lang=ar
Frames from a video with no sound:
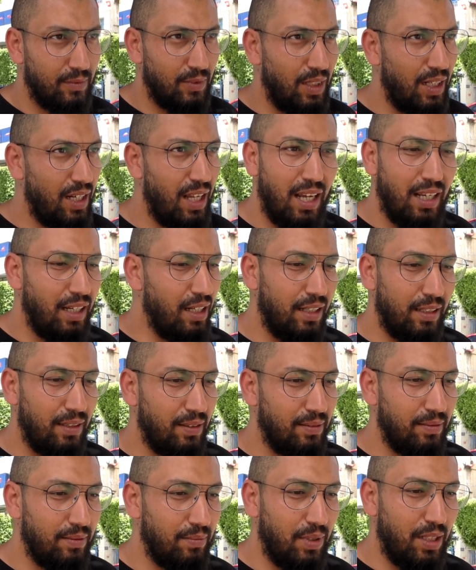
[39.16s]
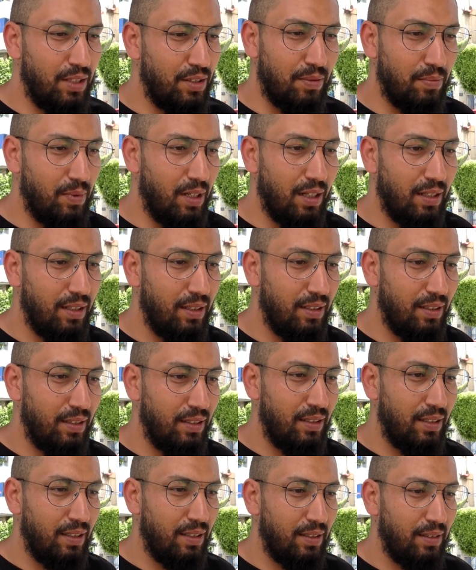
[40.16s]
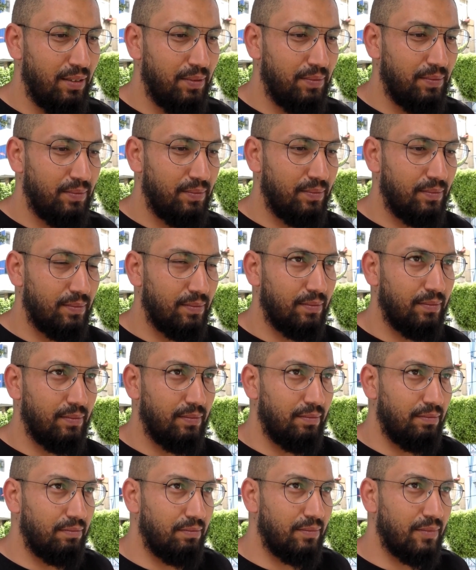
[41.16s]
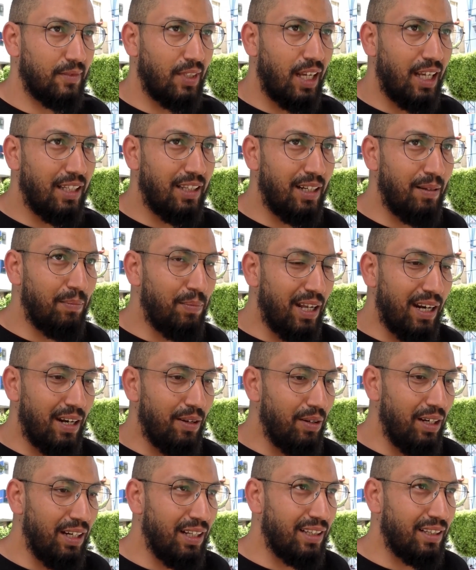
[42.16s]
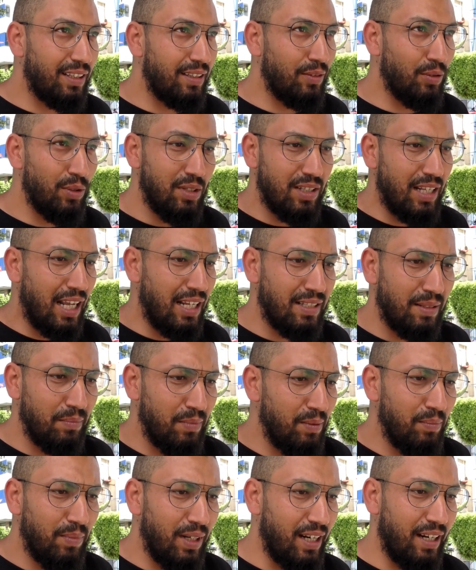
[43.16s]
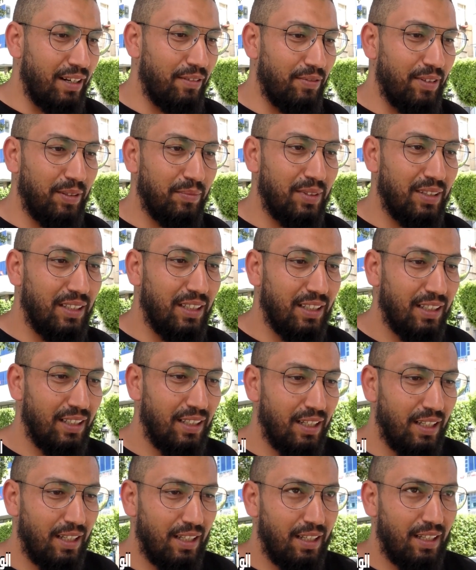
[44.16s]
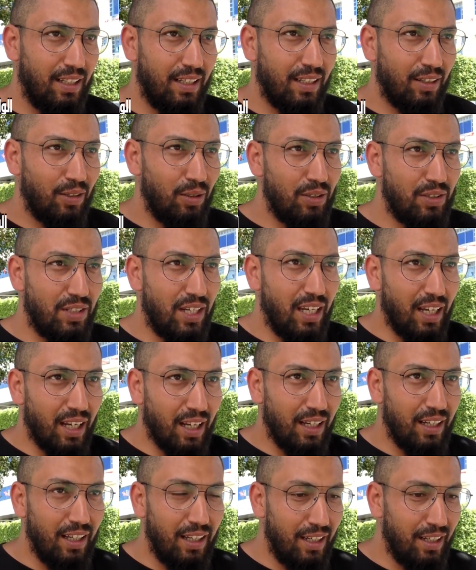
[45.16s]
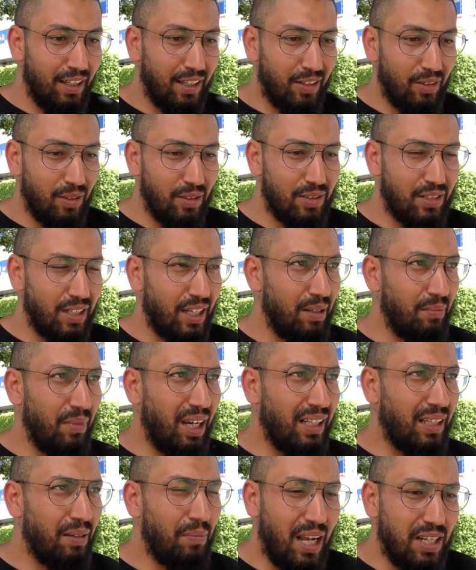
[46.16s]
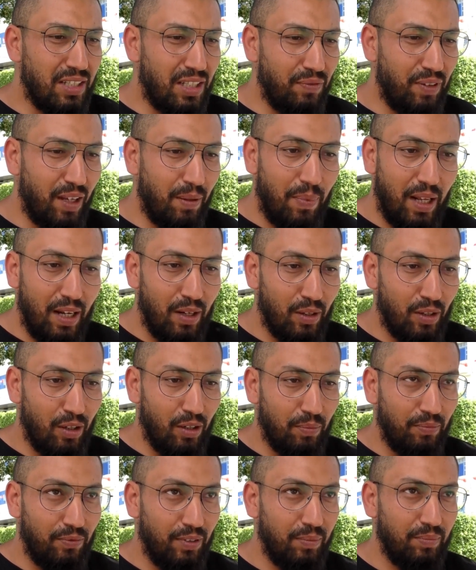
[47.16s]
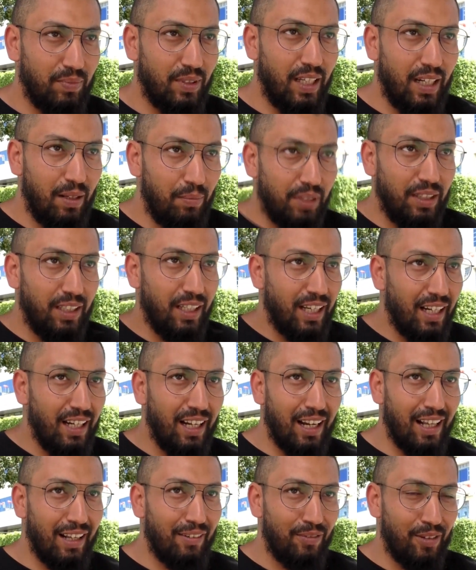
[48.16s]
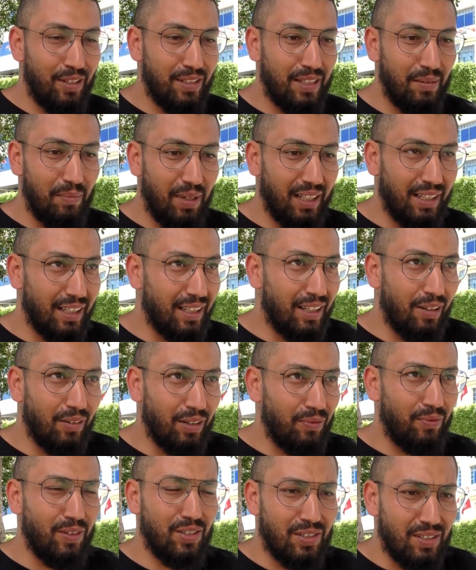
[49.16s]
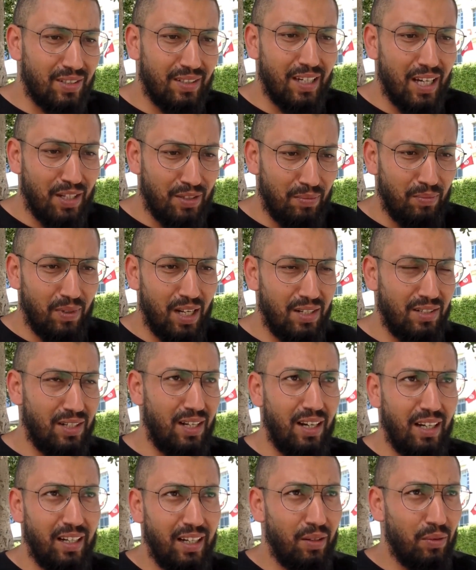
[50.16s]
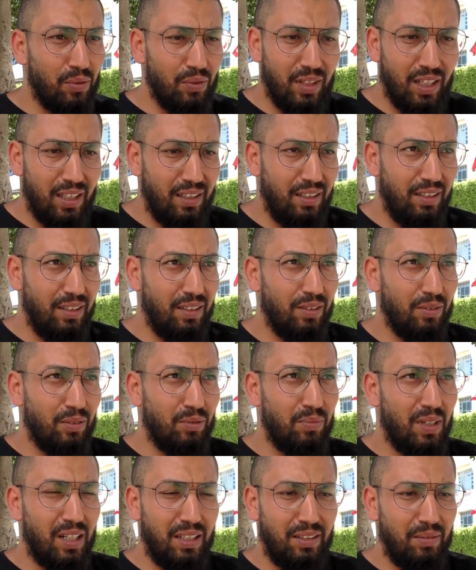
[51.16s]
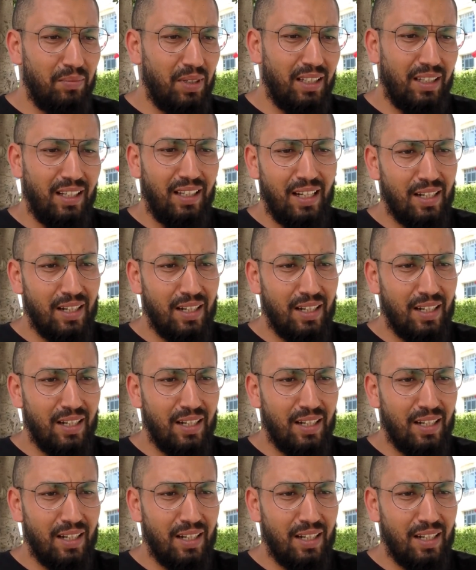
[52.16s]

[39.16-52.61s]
والله لا مانيش معاه علاش خاطر برا ولا تونس احسن من برا فهمتني كل شيء غلا كل شيء معناتها ما عادش كيف قبل اوروب فهمت انا بدي كان نلغى فرصه معناتها تو كيفاش نجم نرجع لهنا ولادي ومرتي معناتها